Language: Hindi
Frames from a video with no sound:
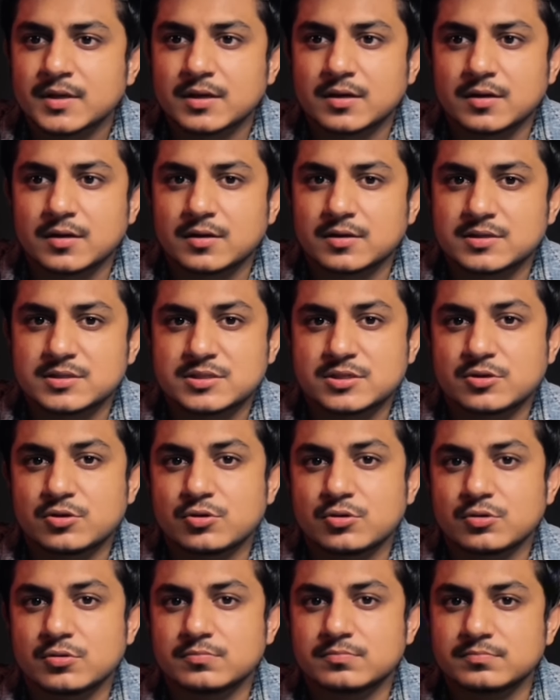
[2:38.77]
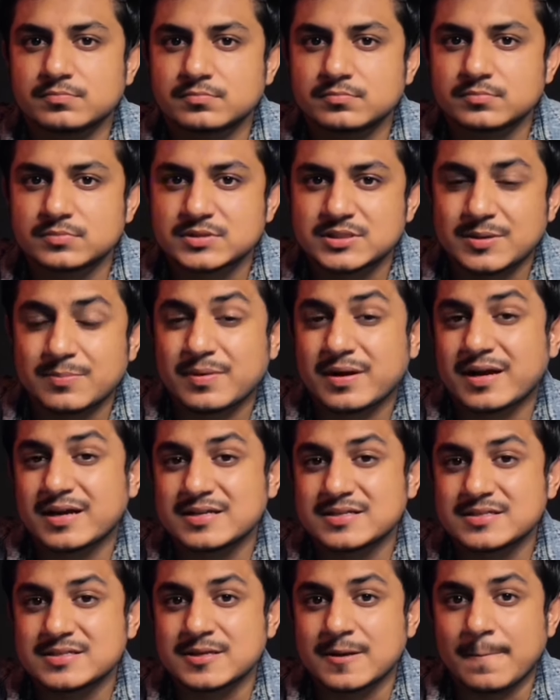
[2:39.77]
आ, किसी को
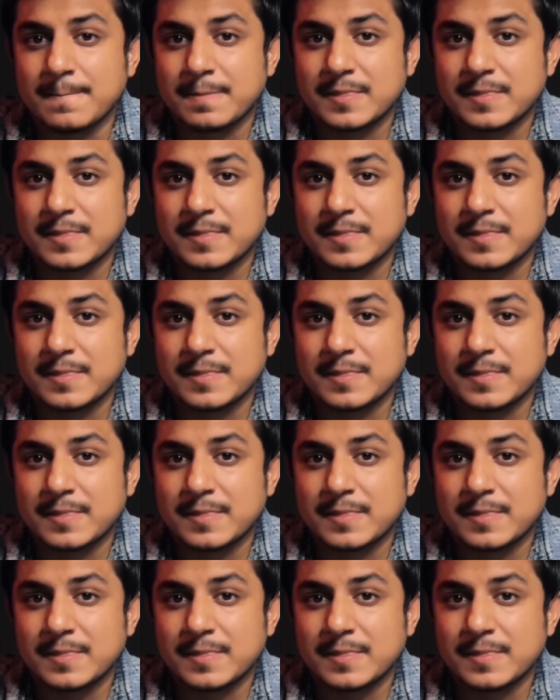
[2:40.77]
समराइज़